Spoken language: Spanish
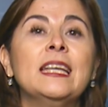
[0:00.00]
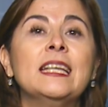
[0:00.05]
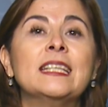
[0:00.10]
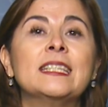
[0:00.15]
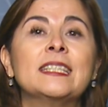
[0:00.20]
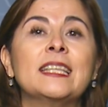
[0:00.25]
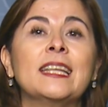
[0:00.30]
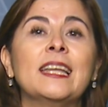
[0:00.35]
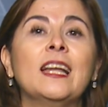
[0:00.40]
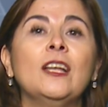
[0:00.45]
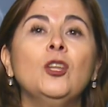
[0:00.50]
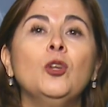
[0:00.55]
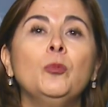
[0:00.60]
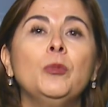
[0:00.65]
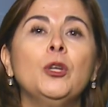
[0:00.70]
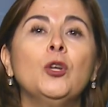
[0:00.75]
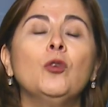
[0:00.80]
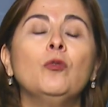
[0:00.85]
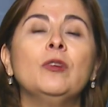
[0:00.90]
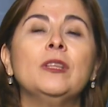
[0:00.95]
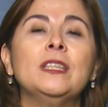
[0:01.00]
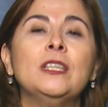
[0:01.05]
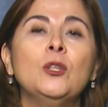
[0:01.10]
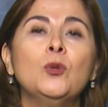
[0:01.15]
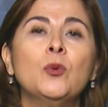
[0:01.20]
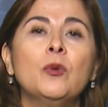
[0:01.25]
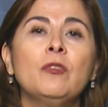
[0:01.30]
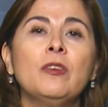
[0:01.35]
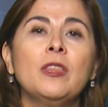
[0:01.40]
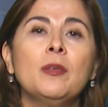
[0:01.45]
será el domingo
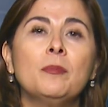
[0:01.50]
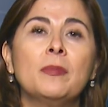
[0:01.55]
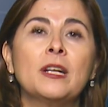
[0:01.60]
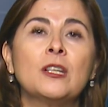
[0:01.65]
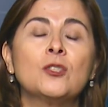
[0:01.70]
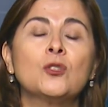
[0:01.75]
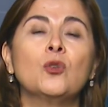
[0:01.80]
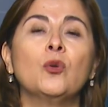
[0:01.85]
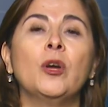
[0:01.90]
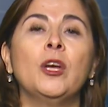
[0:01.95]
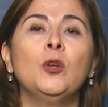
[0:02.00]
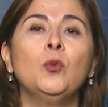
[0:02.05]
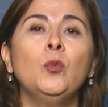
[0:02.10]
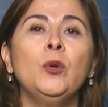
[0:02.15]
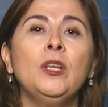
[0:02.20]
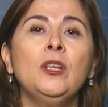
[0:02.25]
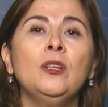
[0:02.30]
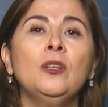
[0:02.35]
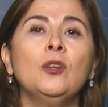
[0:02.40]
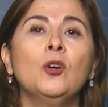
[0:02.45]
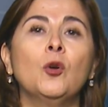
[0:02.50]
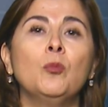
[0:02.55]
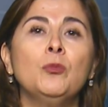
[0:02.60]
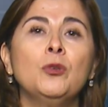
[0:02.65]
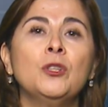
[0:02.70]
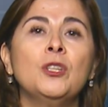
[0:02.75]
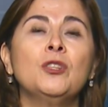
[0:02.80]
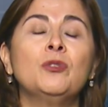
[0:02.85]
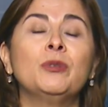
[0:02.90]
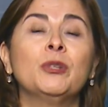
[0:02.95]
29 de marzo en Wheaton
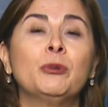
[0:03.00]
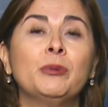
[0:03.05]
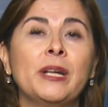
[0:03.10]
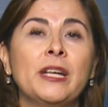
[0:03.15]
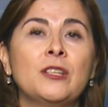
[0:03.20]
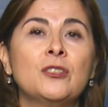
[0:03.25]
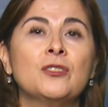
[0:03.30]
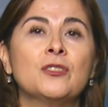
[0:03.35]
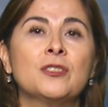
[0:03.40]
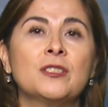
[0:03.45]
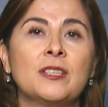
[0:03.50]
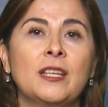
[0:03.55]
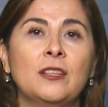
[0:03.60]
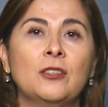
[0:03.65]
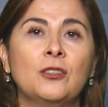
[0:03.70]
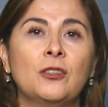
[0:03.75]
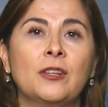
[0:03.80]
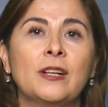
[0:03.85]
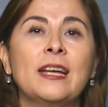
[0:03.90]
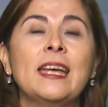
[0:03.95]
Community Recreation Center.